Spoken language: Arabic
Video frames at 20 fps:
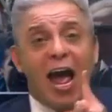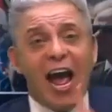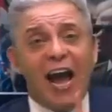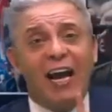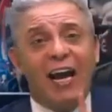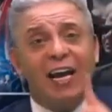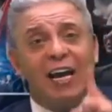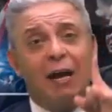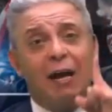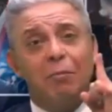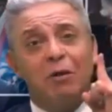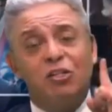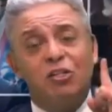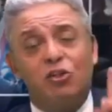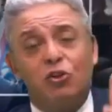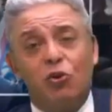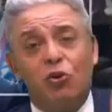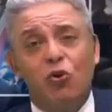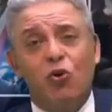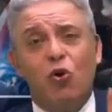اغلى
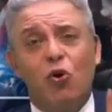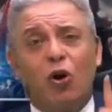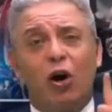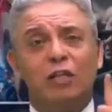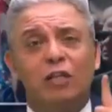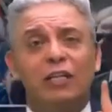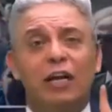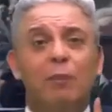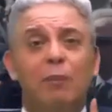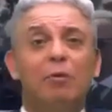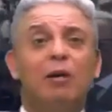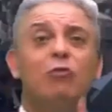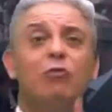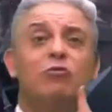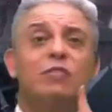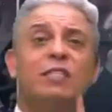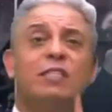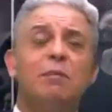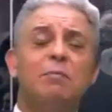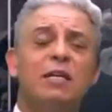مشروع
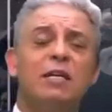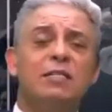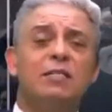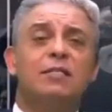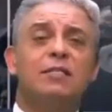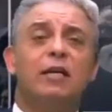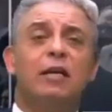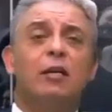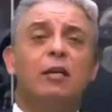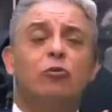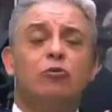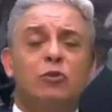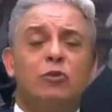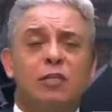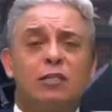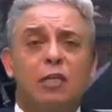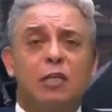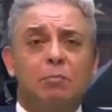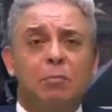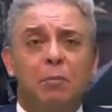تعمله سيمنز اللي
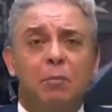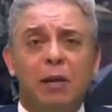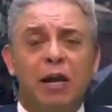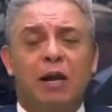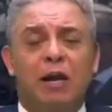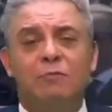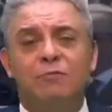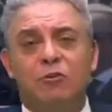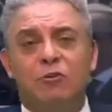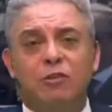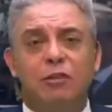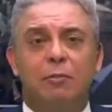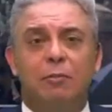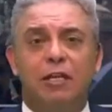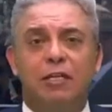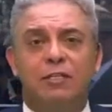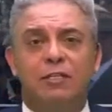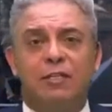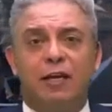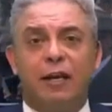اسست من
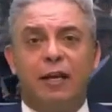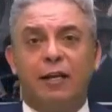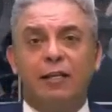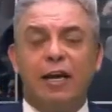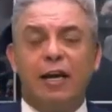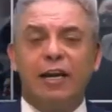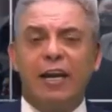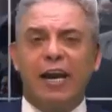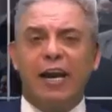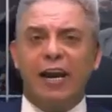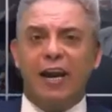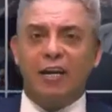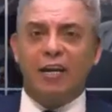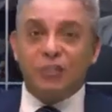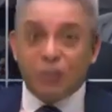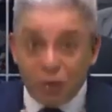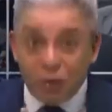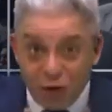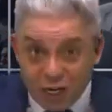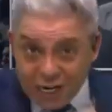175 سنه ده ليه
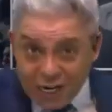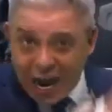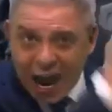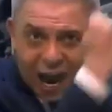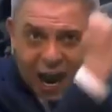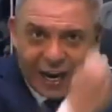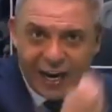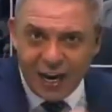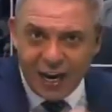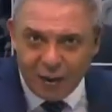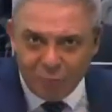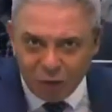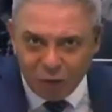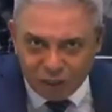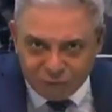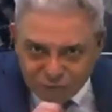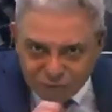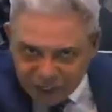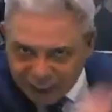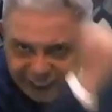عشان هو لعيب
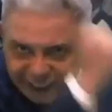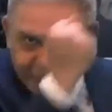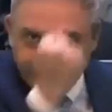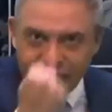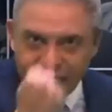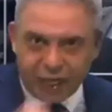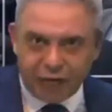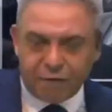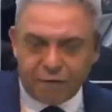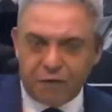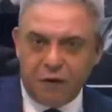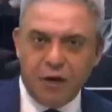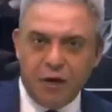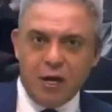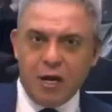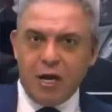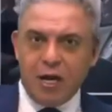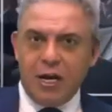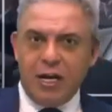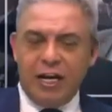واد فتك يعرف
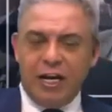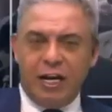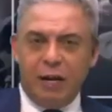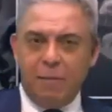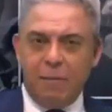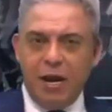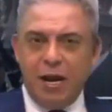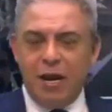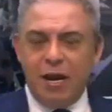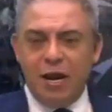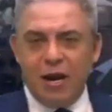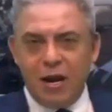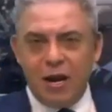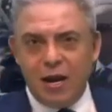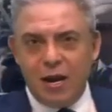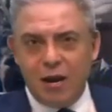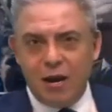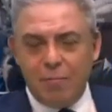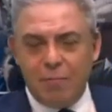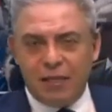يجيب
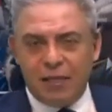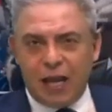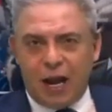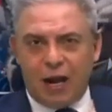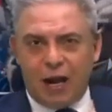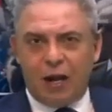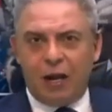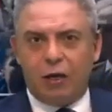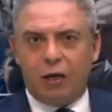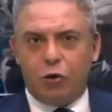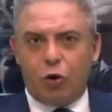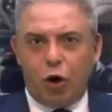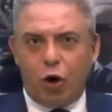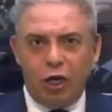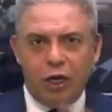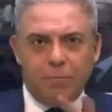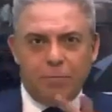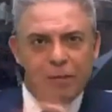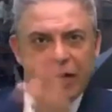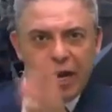بتاع
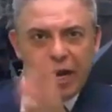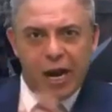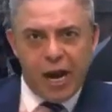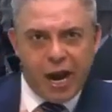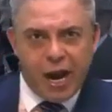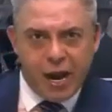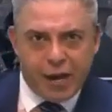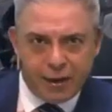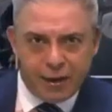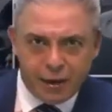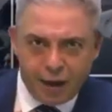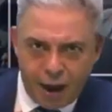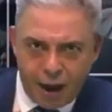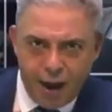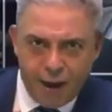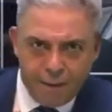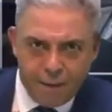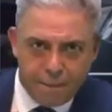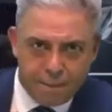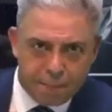الكحل من العين
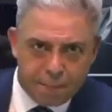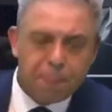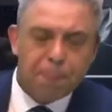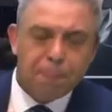ها